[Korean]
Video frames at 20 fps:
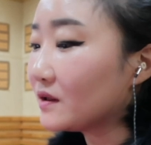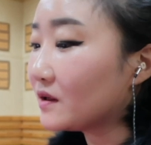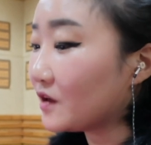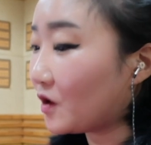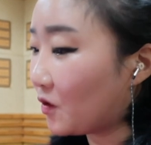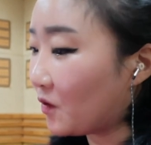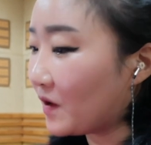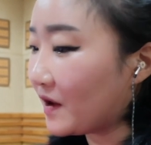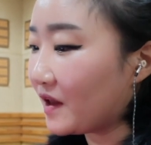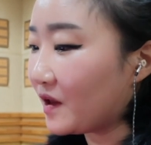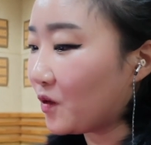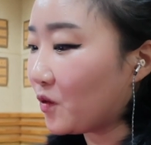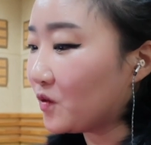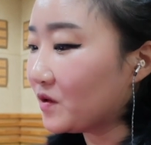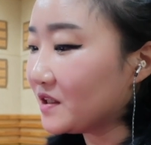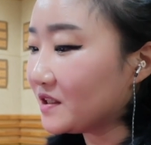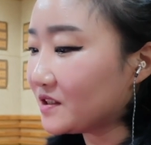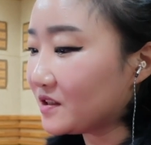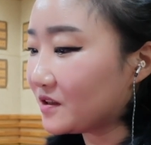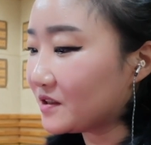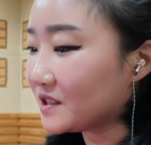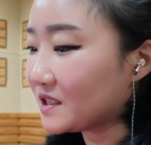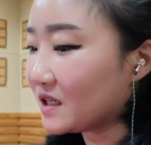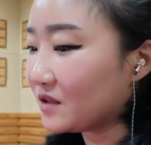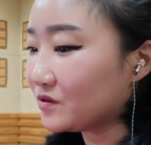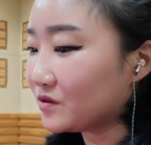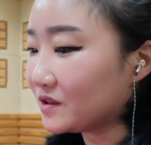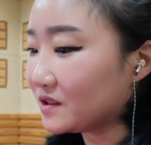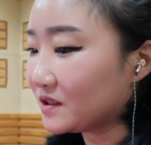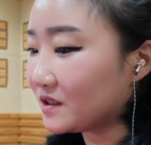영화의 오리지널
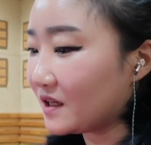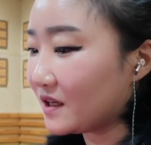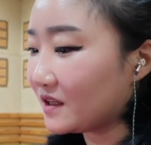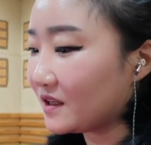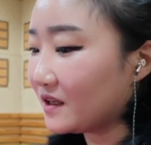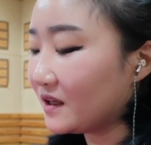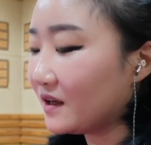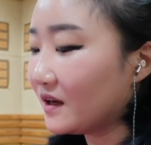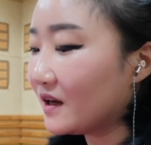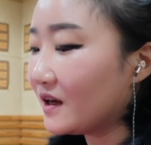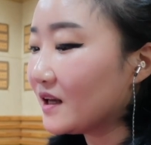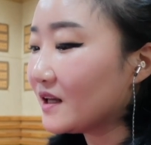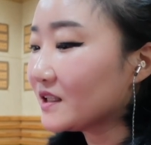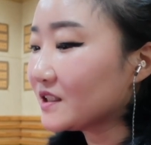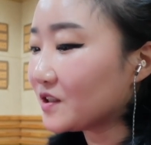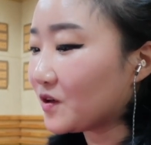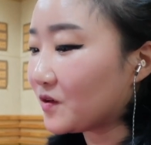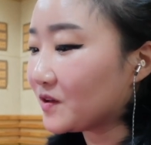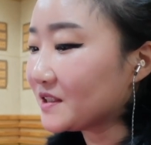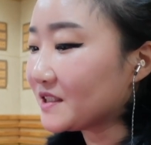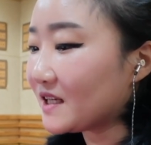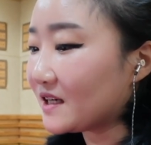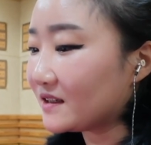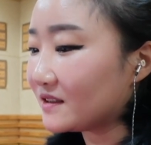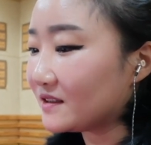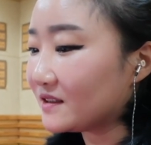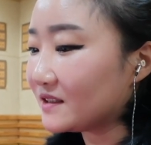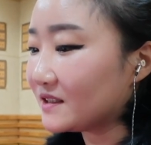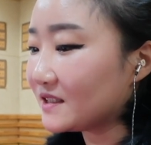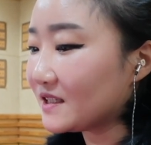사운드 트랙이
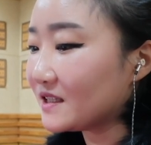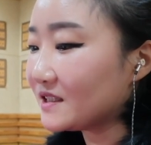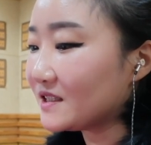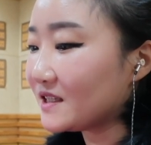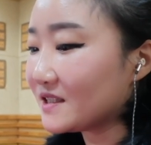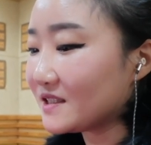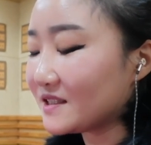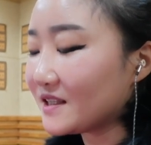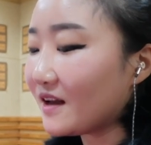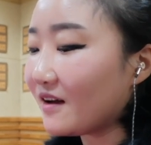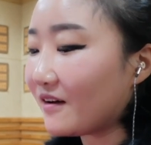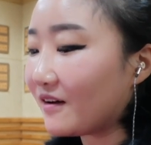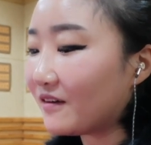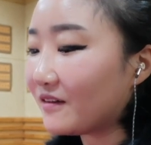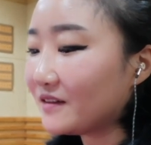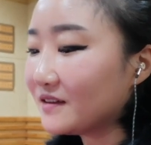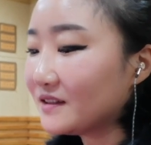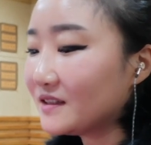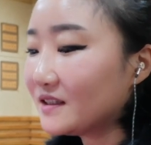정상을 차지했어요.